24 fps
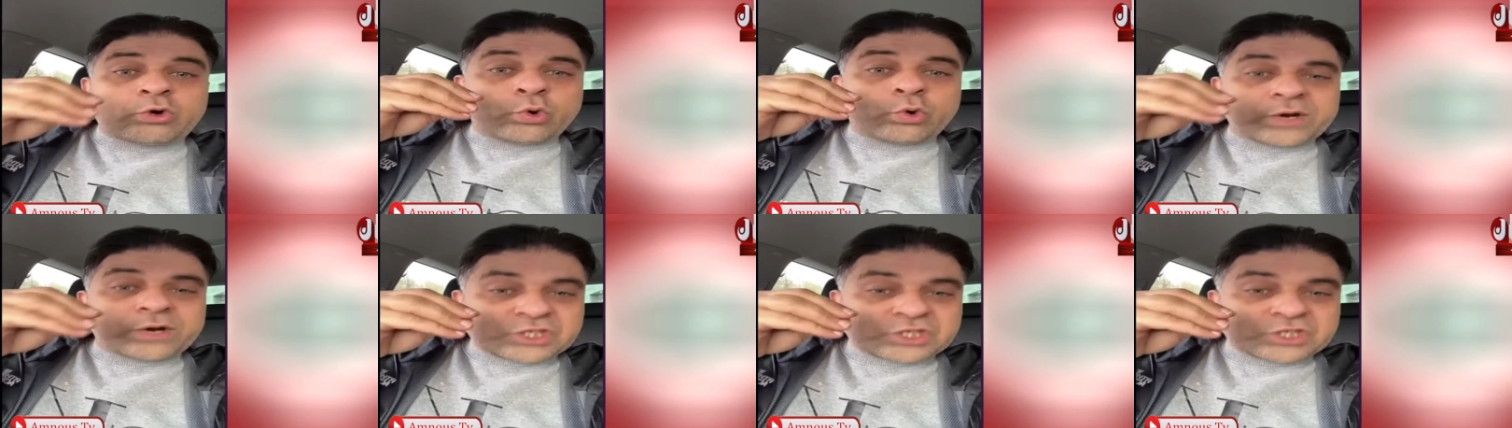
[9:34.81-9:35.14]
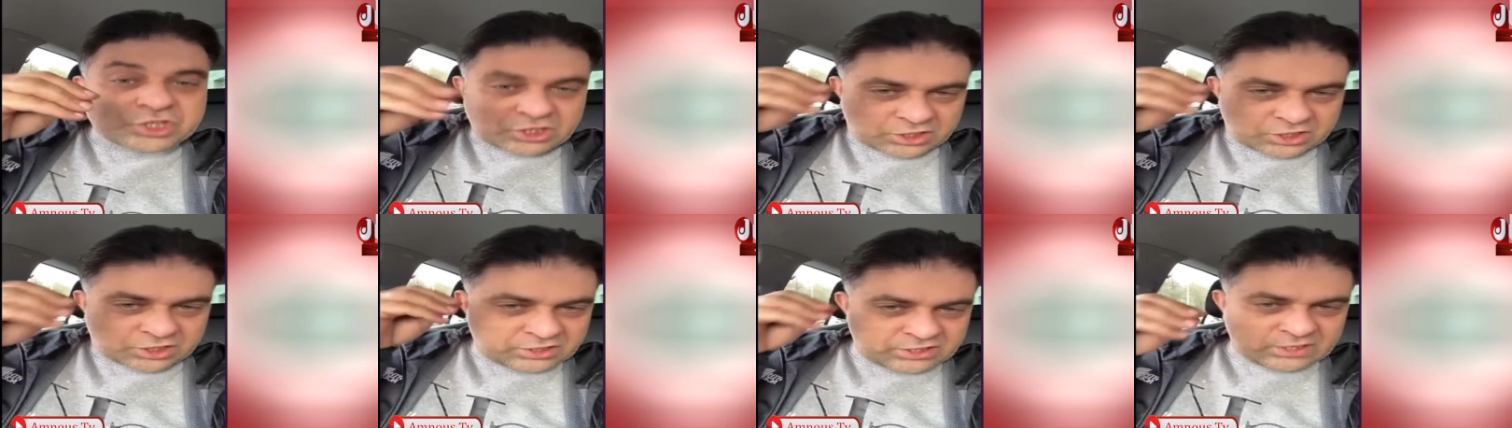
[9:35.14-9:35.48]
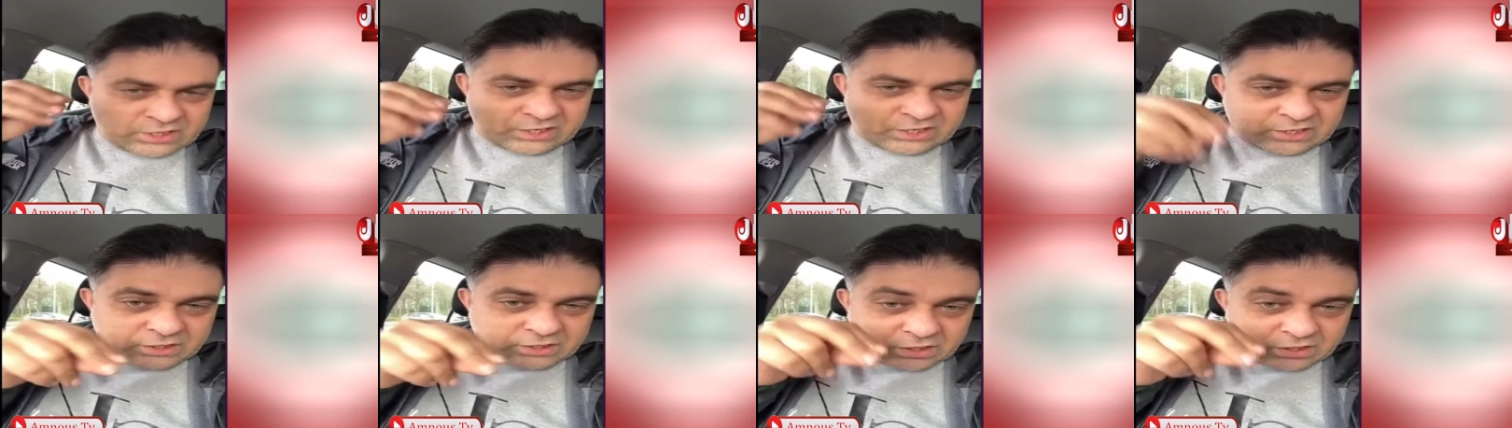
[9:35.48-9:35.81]
راه شي
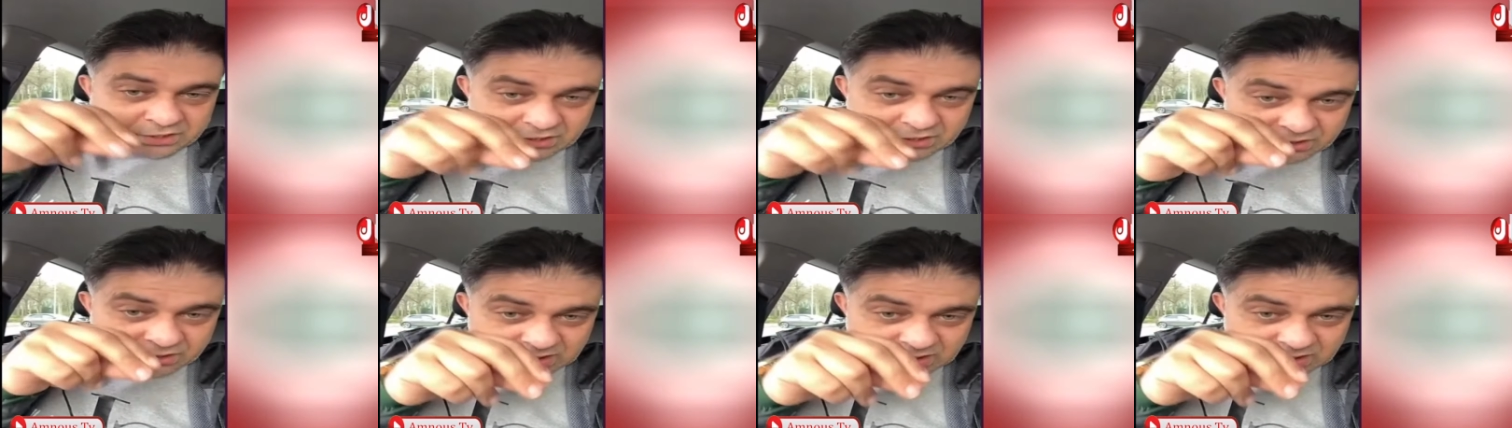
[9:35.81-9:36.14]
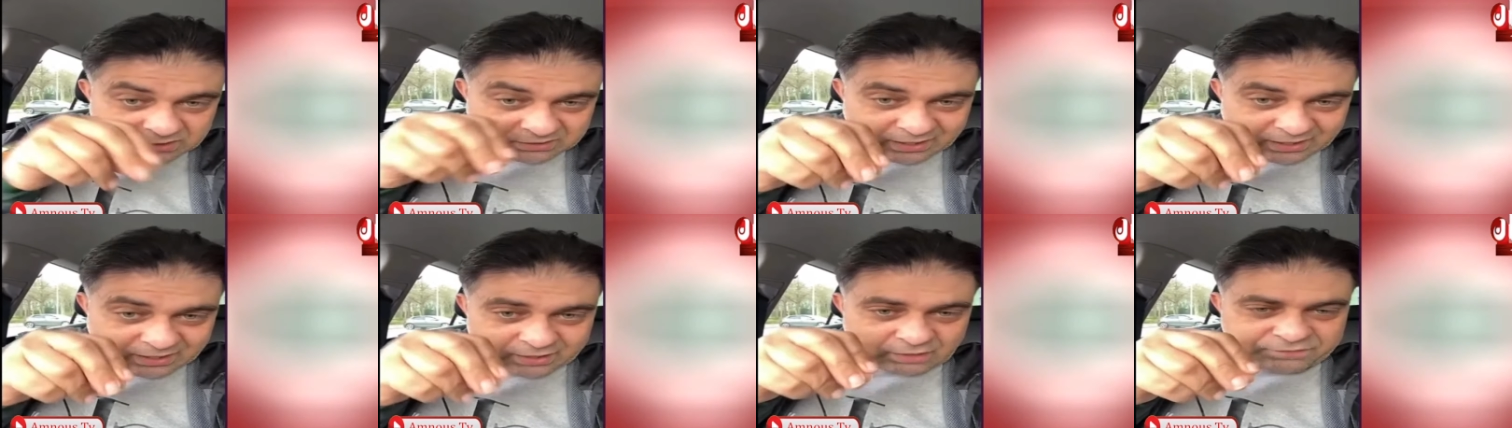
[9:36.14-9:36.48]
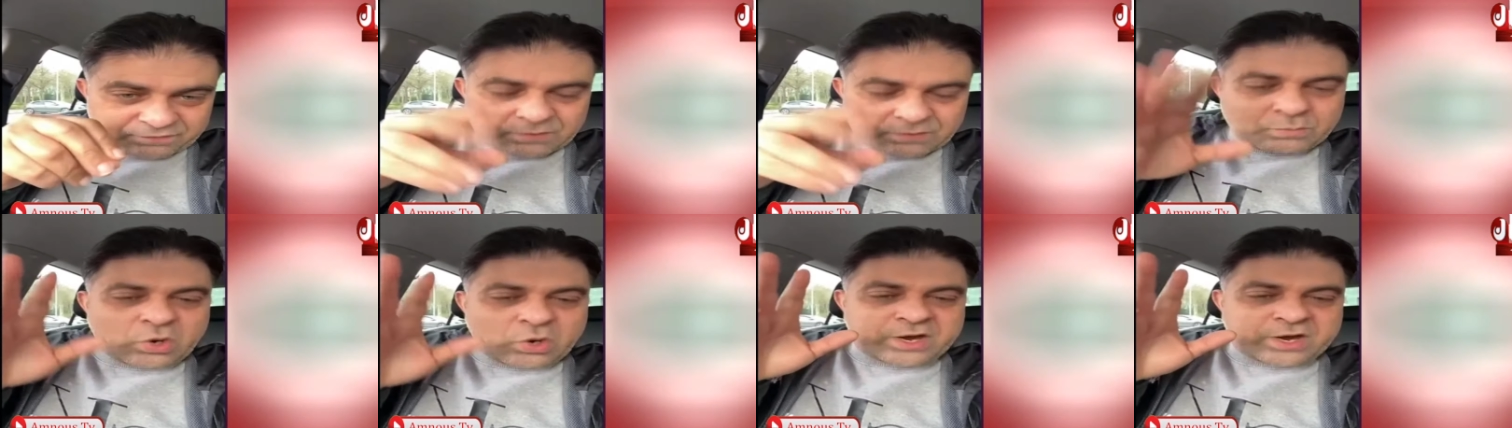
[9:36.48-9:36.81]
ثني راه
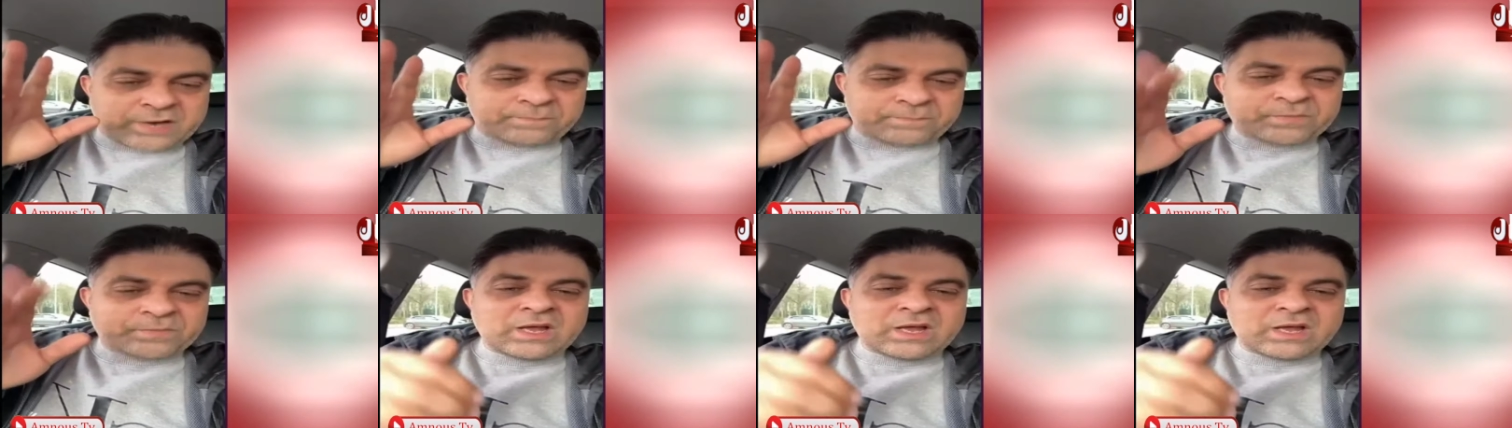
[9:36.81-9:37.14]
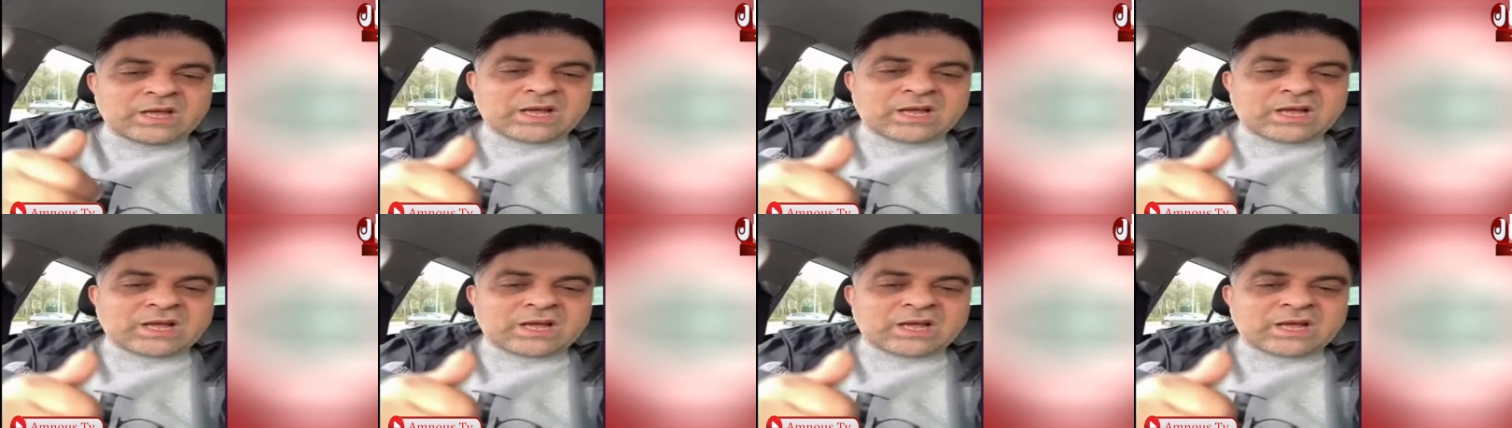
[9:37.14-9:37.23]
تعرف مهم